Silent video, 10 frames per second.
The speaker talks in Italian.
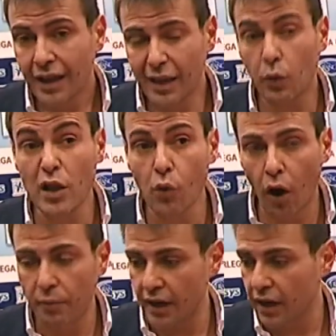di quegli
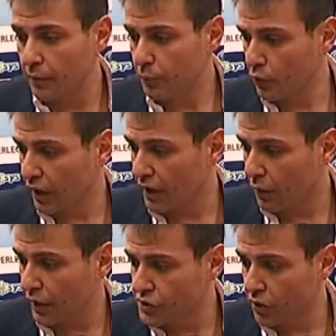uomini più che di
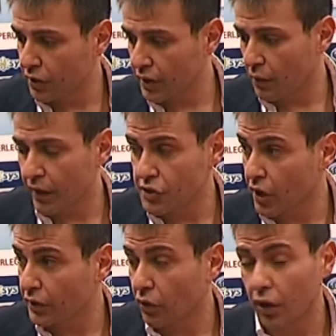quei, di quei
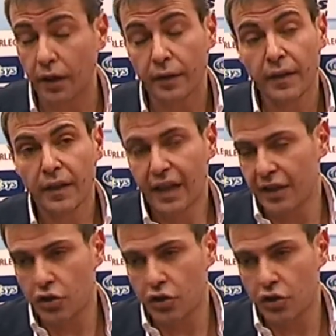giocatori e